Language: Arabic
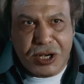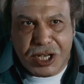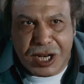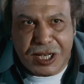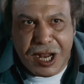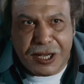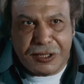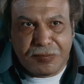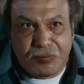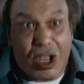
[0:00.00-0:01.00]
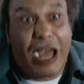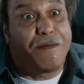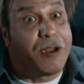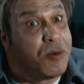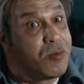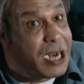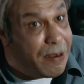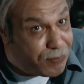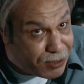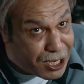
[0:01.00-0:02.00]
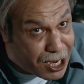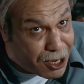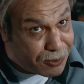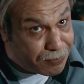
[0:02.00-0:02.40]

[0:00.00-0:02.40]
وشك تاني انت عارف انا ممكن اعمل فيك ايه